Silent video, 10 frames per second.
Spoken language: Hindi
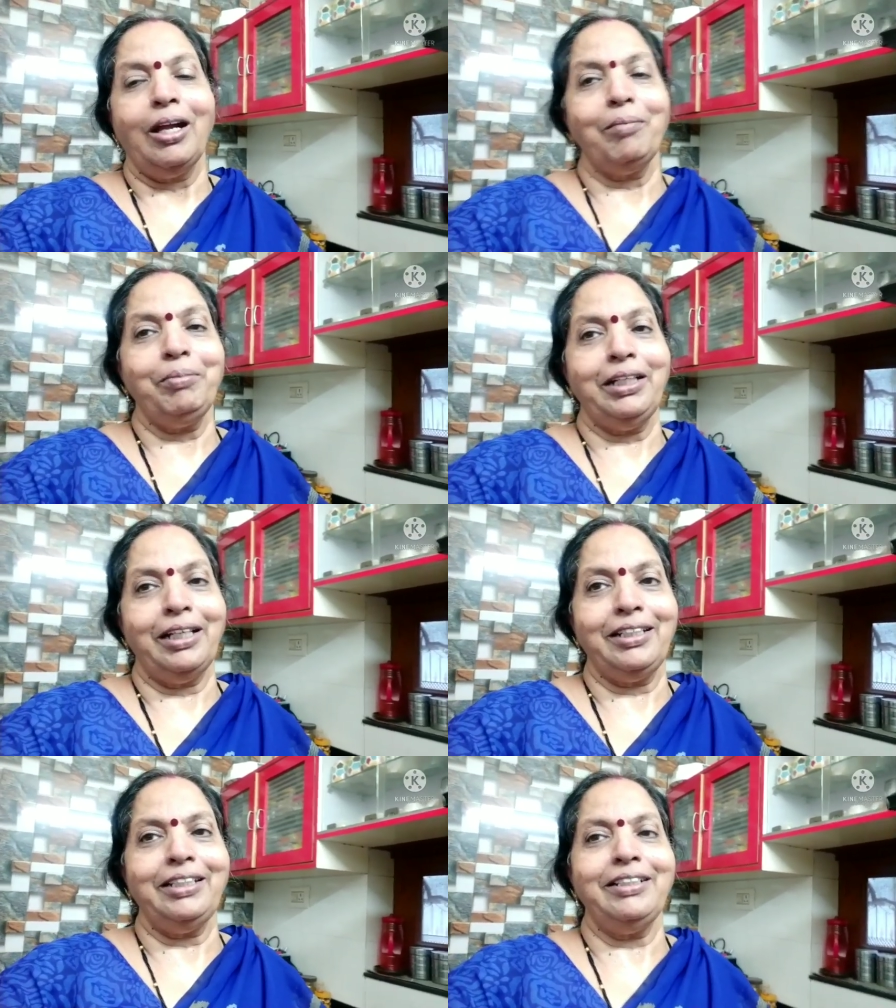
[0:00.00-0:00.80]
अपने
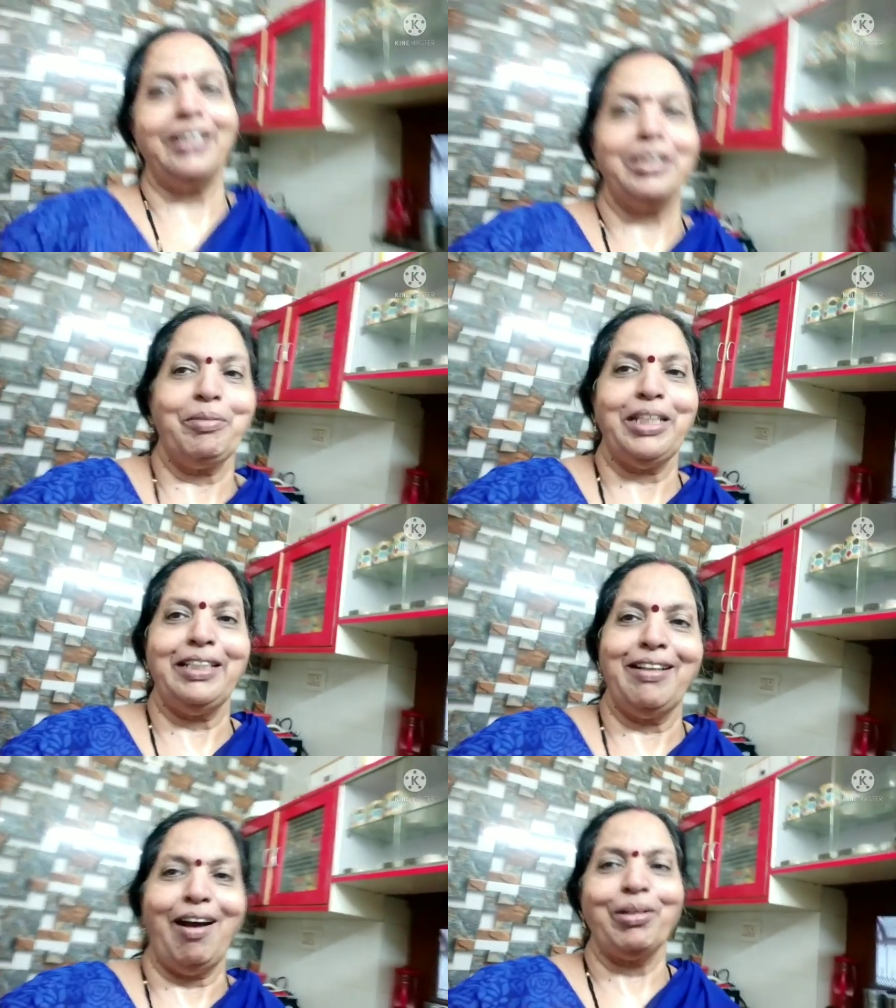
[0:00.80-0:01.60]
घर की ड्रेस में ही
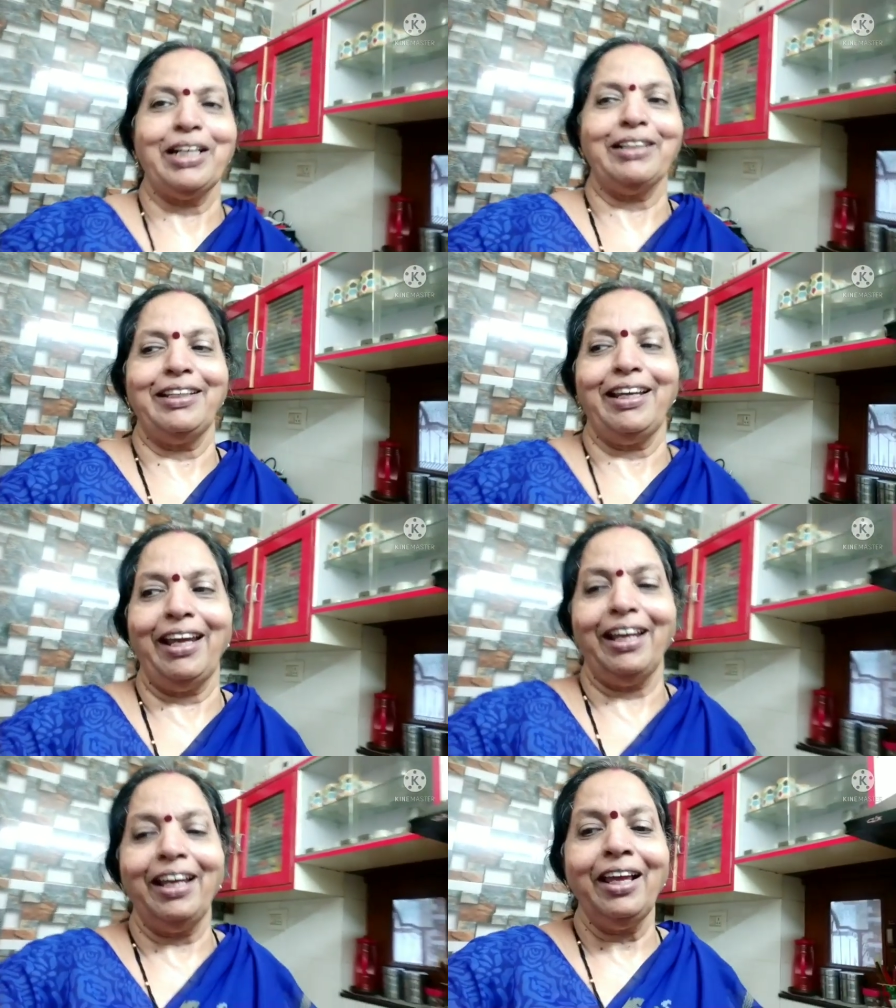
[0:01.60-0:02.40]
काम करते
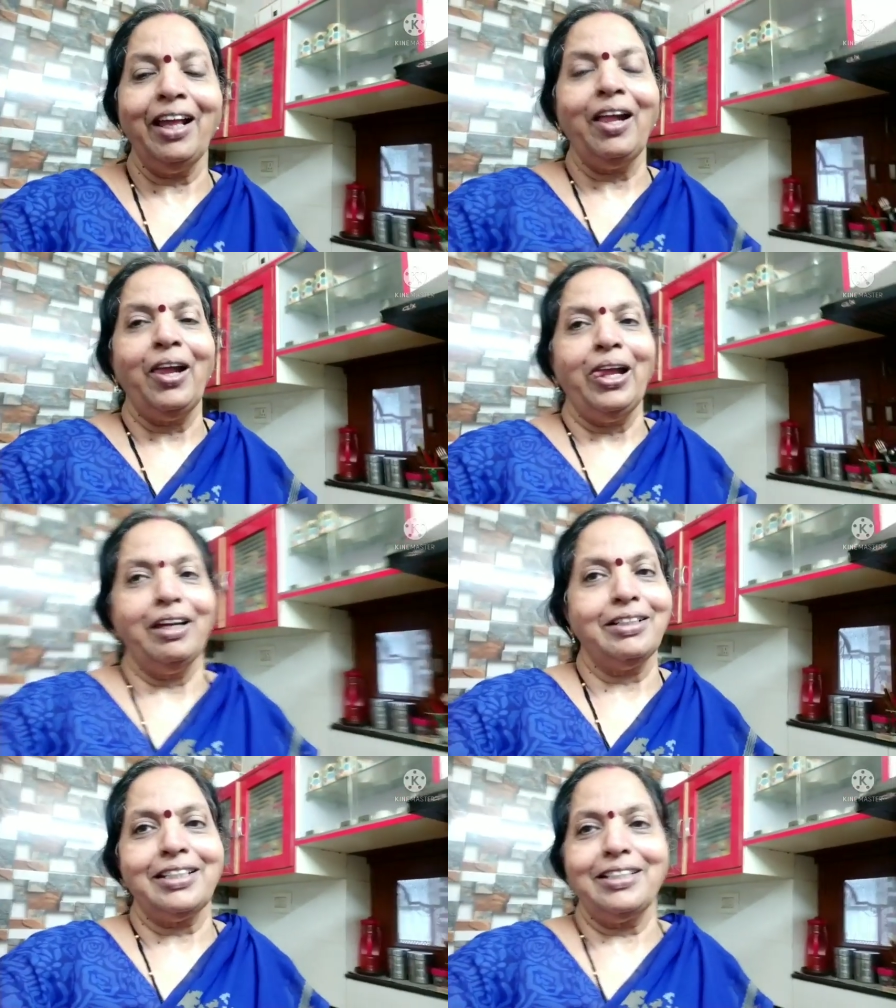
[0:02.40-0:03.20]
हैं
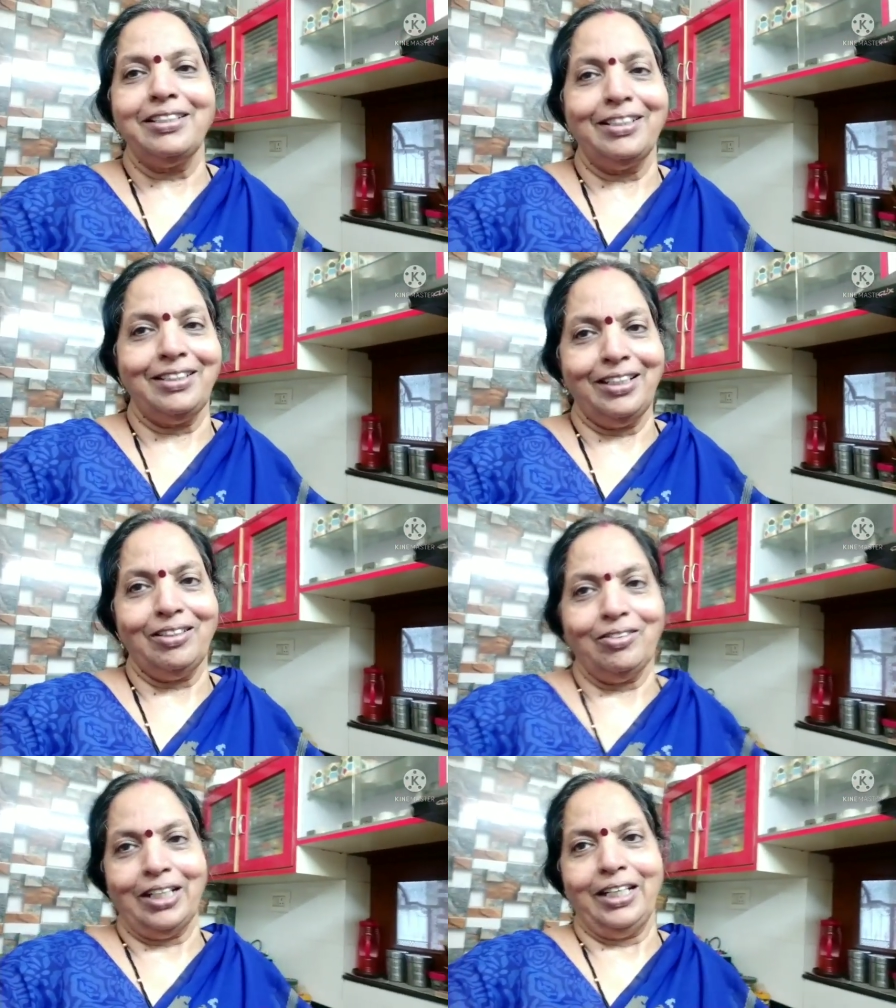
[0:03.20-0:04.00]
हाँ, सच धस के
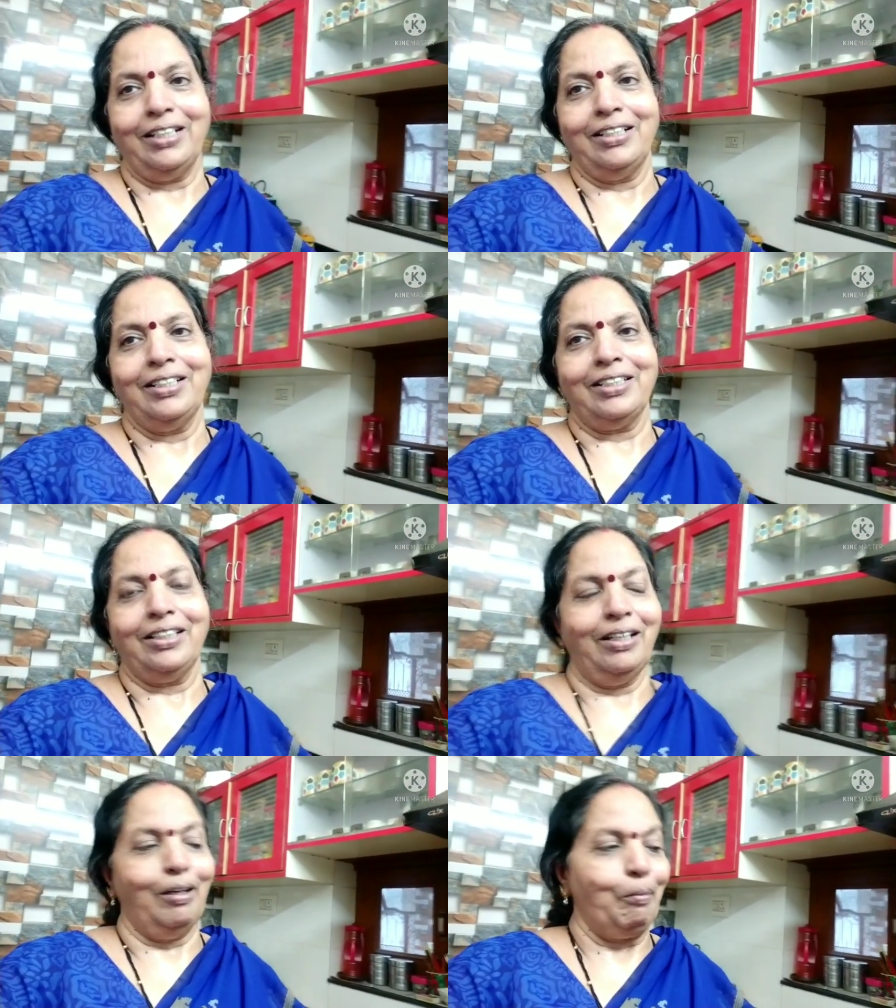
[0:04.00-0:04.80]
तो रहे करने से
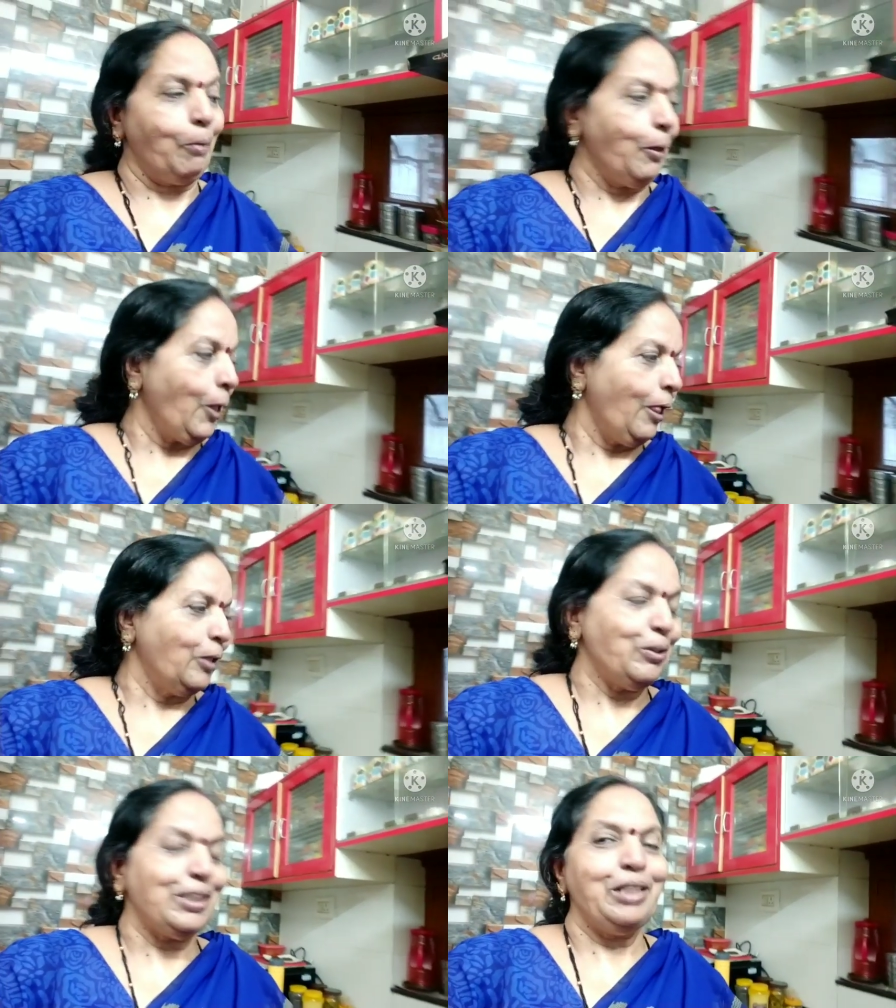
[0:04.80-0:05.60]
काम
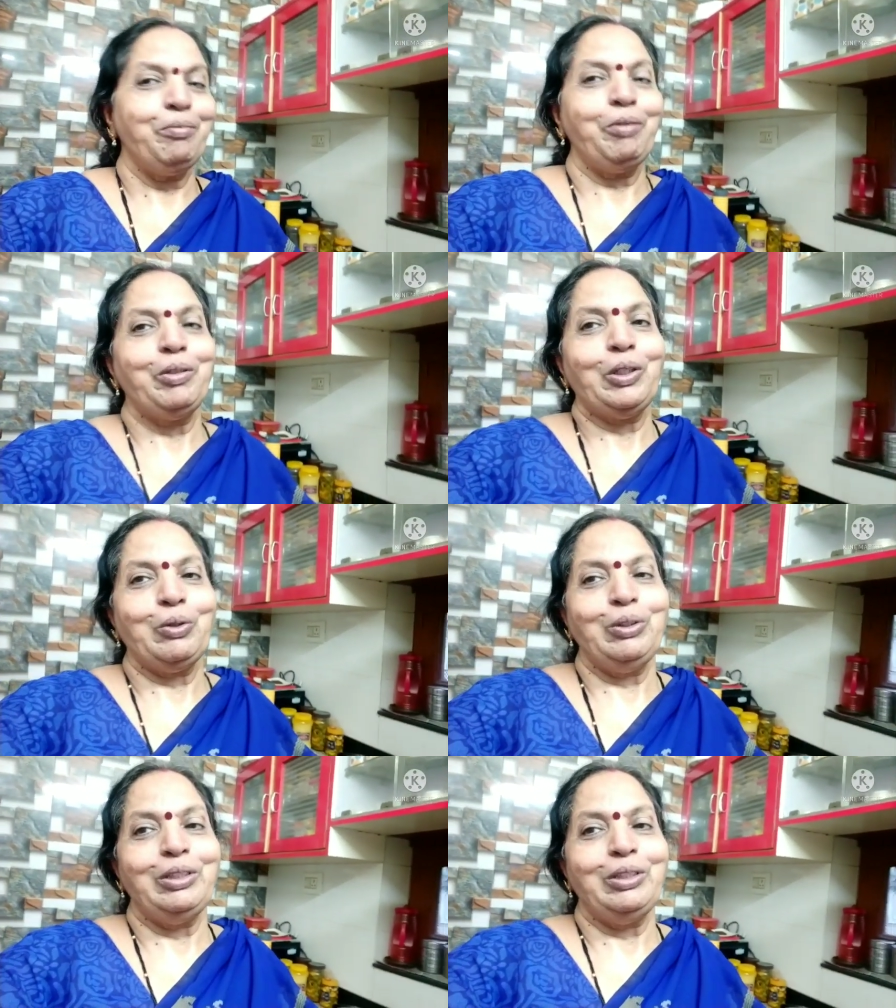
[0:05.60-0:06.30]
तो इसलिए मैं बिल्कुल